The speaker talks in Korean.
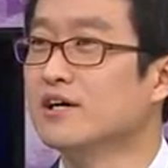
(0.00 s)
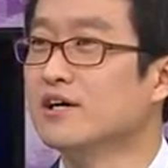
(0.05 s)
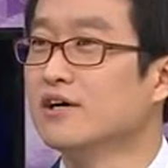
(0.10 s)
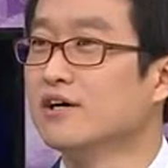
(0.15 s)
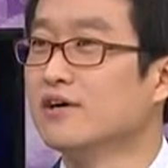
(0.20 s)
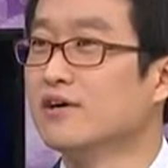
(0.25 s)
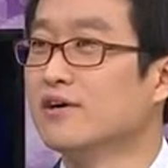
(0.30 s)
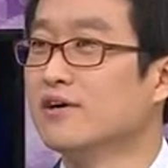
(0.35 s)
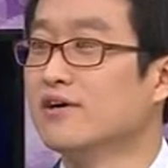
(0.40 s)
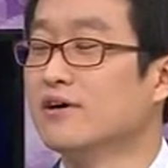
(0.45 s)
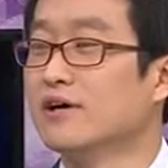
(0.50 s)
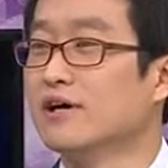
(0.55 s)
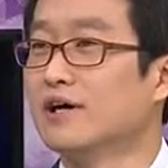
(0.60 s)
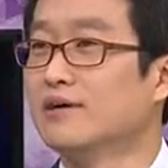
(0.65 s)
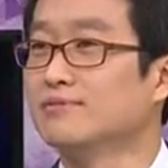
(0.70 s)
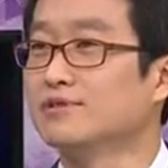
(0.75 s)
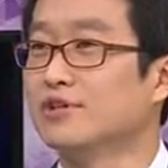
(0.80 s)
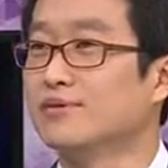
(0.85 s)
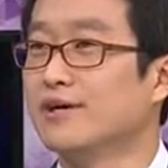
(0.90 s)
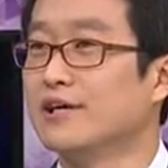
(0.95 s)
어,
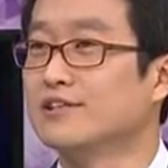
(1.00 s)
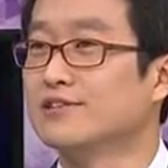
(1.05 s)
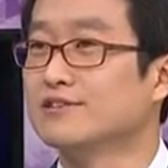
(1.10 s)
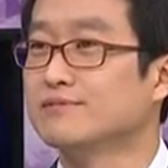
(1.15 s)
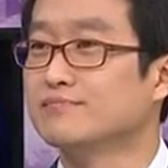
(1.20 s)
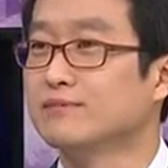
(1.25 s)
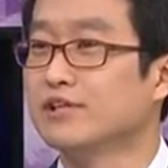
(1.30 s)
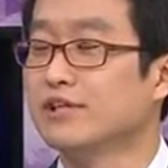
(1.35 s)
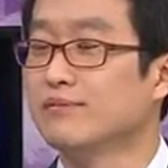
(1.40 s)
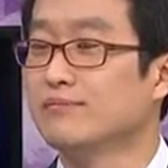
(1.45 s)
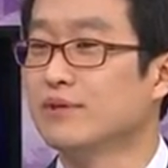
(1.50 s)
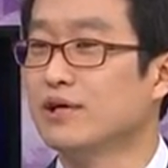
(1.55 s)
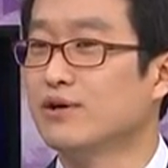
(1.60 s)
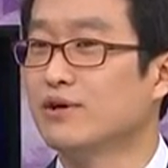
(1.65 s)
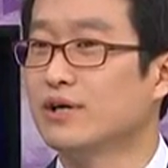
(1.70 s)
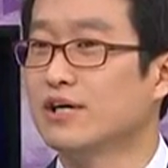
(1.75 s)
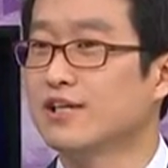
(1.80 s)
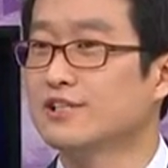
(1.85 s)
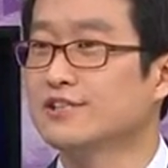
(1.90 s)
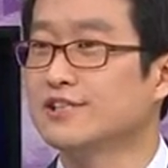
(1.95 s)
앞서 말씀드린
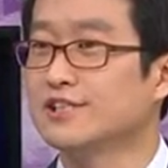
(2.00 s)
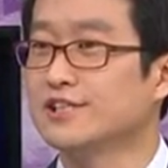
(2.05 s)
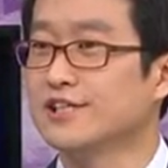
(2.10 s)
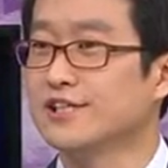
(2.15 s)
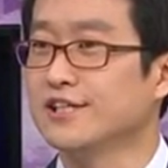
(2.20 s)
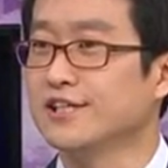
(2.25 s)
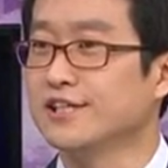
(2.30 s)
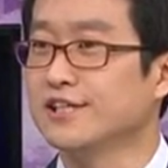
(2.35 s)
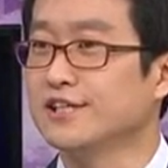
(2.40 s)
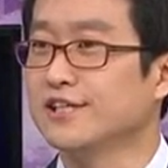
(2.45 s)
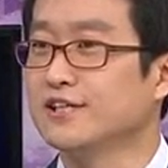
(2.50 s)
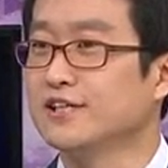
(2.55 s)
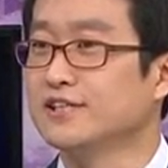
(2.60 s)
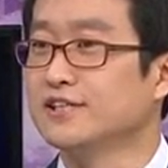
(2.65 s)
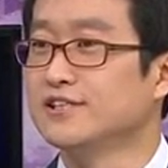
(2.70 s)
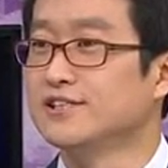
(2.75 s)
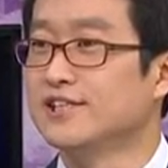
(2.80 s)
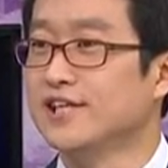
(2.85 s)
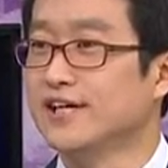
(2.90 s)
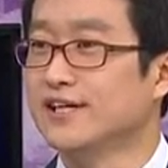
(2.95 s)
바와 같이
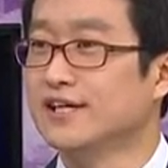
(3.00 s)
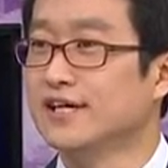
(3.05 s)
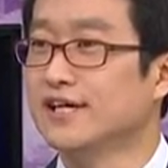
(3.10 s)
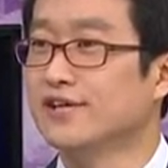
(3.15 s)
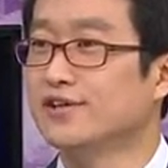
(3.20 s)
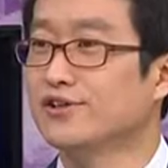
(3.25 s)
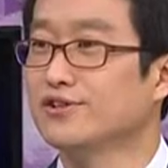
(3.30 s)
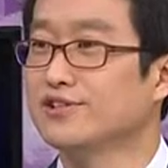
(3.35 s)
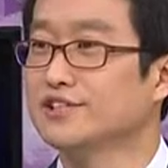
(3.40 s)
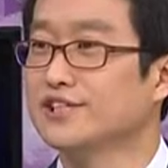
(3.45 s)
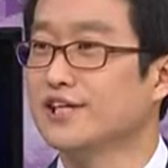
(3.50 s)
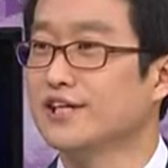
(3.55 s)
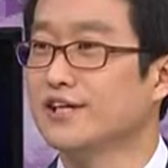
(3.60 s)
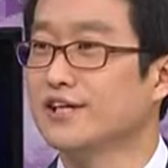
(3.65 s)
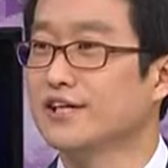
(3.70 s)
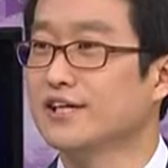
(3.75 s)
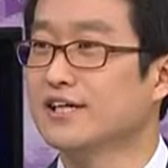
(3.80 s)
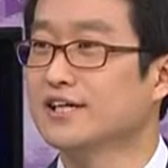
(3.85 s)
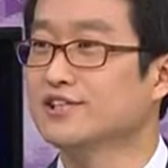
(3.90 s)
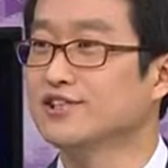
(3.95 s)
재난
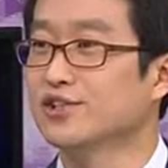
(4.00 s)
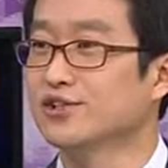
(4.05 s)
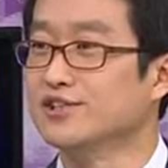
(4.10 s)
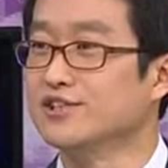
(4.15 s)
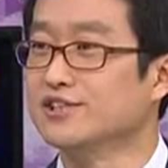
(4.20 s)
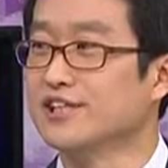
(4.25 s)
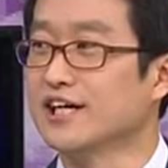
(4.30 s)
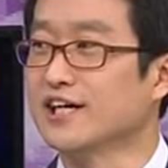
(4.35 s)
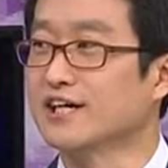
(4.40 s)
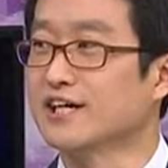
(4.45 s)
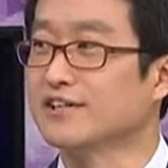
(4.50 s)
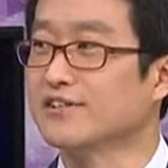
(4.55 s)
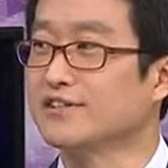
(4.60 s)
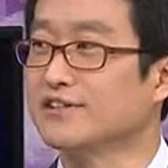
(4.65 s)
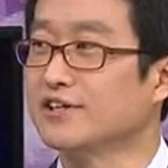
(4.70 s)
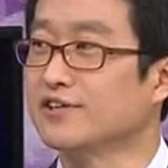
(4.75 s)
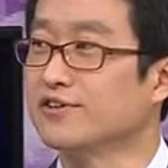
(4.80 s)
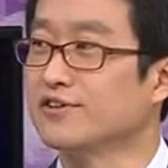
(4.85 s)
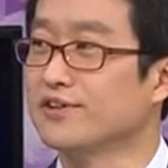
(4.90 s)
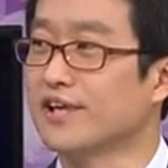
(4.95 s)
현장이나 전쟁 같은
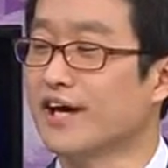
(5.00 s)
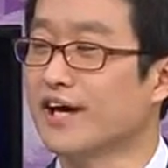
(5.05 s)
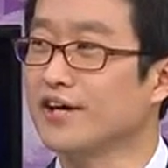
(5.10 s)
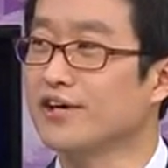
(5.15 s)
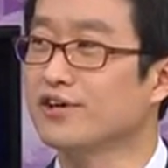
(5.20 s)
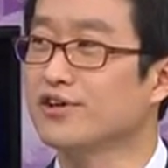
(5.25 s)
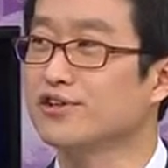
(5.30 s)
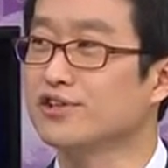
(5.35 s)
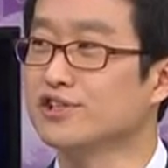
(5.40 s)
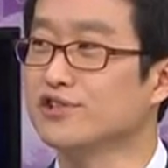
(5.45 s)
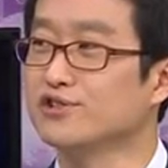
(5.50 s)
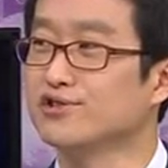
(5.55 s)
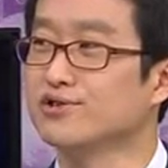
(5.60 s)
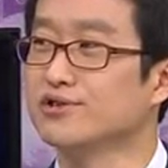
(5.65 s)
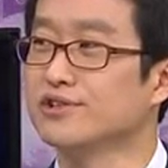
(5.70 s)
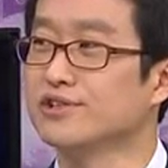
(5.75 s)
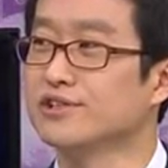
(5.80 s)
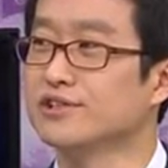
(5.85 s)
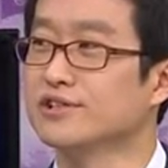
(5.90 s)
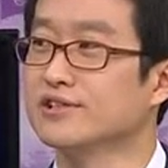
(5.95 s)
이런 대형
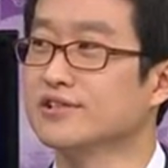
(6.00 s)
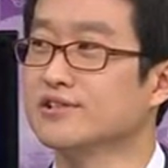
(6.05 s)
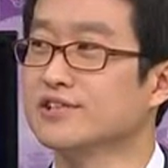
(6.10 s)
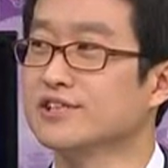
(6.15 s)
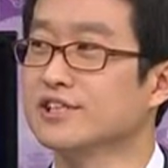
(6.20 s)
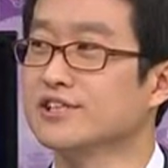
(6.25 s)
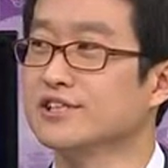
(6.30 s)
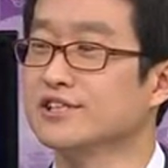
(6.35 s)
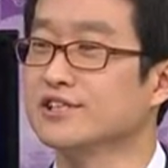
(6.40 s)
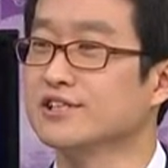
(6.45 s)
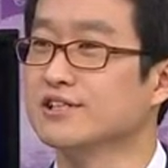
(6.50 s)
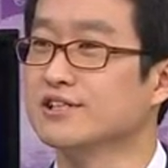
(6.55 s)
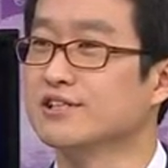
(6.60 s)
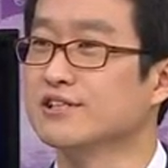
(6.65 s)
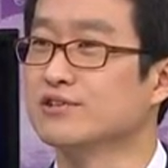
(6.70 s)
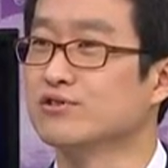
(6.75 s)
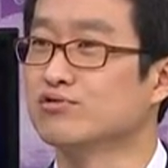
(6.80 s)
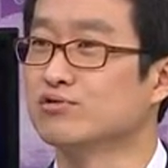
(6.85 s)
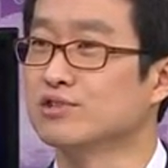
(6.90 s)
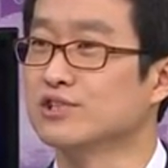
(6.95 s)
이슈들은 사실
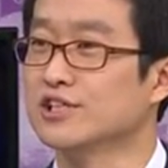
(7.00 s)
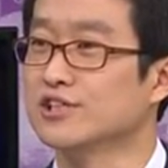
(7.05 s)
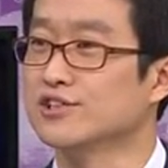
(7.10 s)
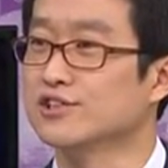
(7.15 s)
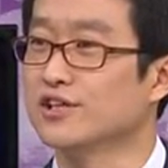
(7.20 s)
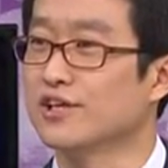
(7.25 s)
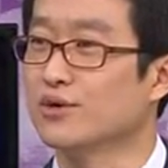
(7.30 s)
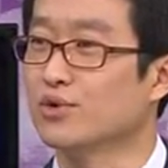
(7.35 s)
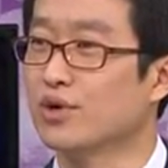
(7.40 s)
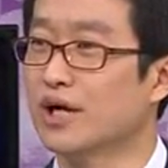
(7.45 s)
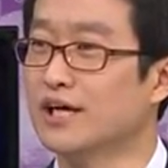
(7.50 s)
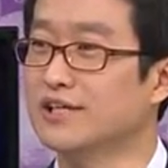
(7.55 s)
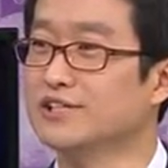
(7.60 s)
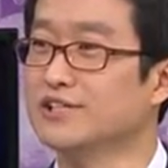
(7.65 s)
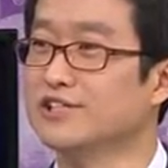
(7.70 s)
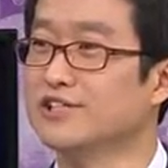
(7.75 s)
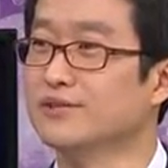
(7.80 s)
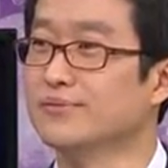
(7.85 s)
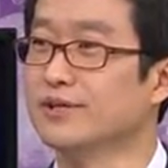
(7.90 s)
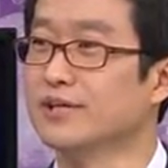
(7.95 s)
국제적인
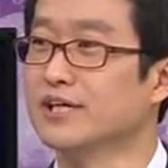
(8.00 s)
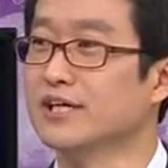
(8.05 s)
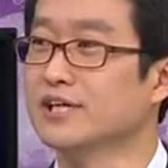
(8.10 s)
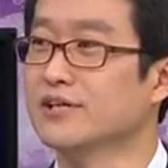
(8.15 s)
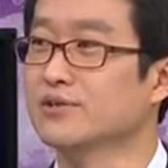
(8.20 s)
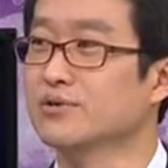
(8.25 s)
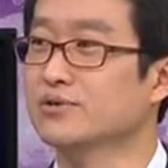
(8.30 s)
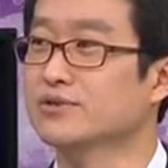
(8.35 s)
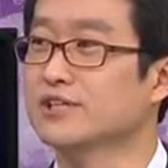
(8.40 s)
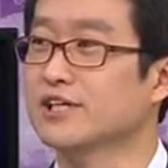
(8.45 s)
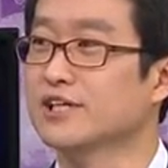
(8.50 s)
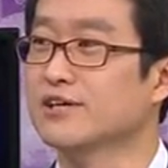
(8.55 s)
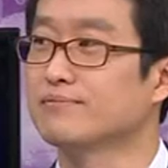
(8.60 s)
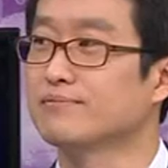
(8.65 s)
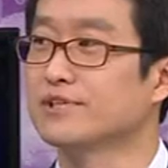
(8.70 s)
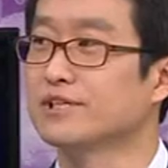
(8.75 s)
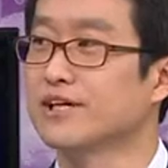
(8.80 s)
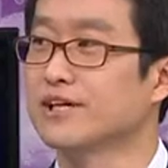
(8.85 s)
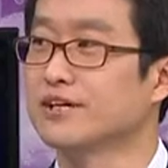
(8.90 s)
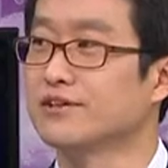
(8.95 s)
관심이나 또
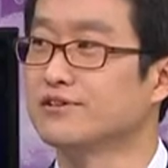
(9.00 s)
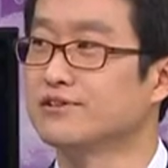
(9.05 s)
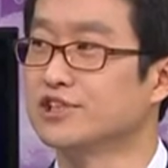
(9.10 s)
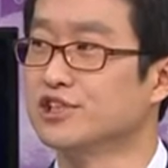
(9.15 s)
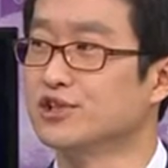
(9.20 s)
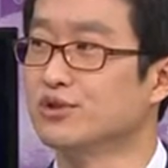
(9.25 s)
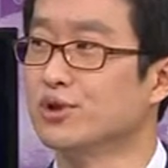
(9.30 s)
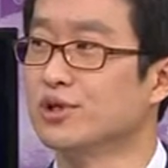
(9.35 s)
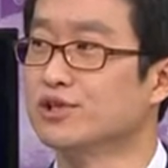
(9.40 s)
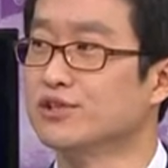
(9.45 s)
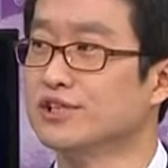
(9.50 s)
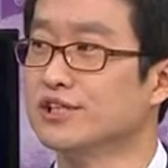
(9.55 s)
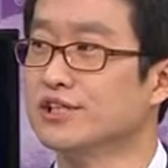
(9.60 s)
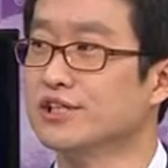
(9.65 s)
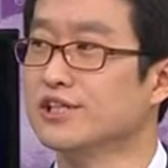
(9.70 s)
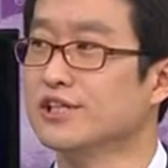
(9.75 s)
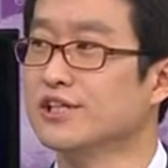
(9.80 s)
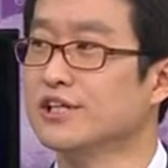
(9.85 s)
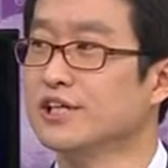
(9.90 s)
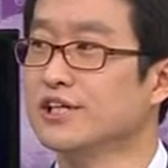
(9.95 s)
사람들의 이런
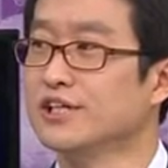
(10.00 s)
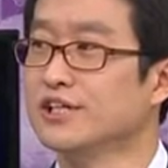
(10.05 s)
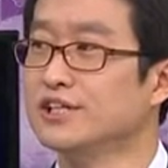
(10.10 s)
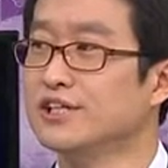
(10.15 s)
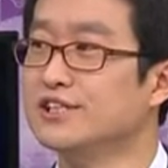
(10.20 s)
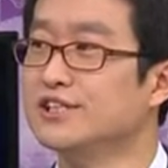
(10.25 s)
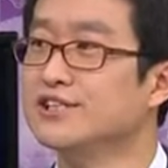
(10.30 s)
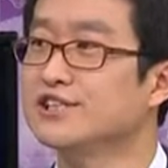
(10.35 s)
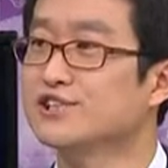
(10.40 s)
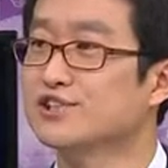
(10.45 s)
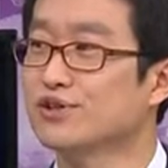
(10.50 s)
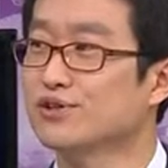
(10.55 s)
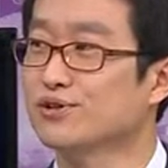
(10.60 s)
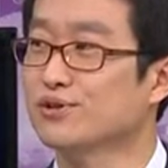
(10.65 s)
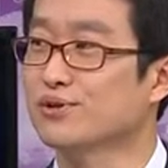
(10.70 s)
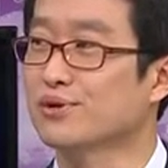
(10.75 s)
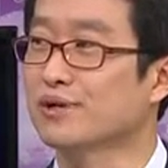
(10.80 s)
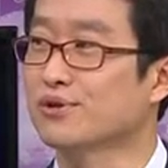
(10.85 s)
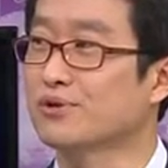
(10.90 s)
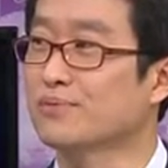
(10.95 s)
지원을
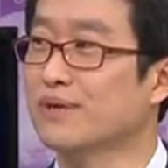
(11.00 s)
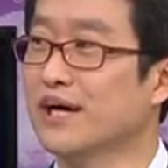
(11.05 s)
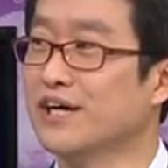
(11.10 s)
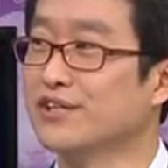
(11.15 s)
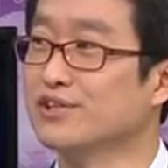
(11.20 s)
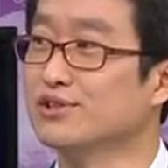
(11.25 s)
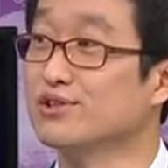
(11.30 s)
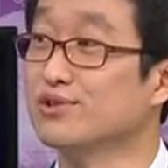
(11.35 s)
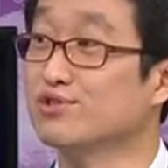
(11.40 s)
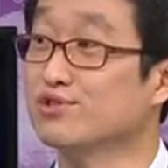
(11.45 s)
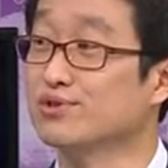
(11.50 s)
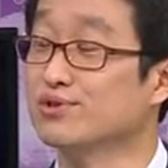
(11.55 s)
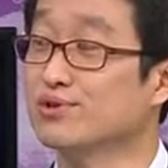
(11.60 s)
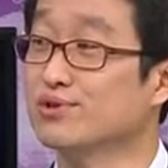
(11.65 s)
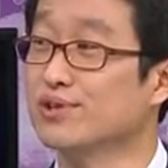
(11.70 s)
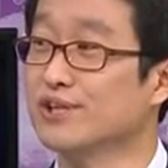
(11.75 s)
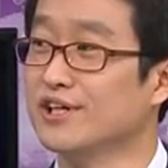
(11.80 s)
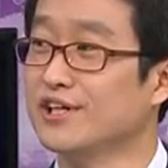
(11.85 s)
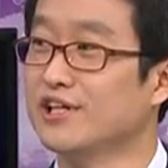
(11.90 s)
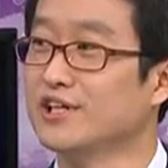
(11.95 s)
일시적으로라도 받을 수
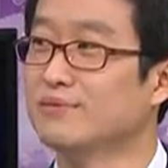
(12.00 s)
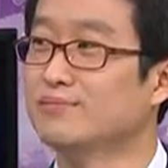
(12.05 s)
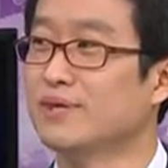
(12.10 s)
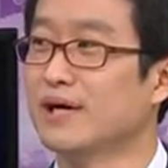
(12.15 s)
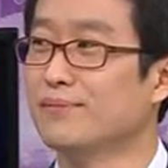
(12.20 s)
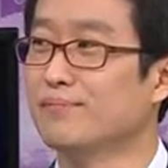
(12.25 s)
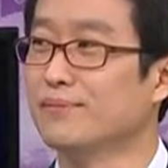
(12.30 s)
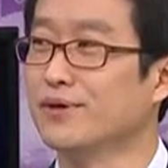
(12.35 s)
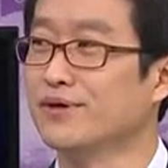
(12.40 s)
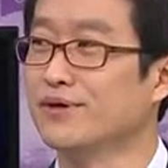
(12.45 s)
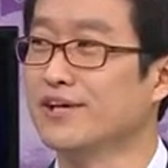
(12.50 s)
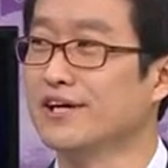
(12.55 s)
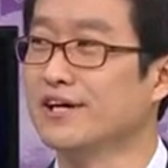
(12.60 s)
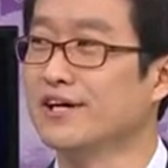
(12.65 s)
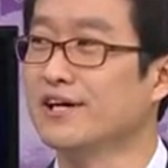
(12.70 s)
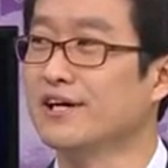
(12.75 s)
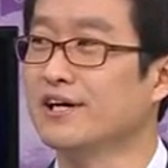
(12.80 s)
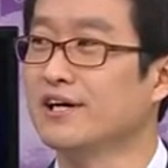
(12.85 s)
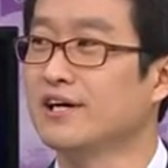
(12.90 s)
있는 반면에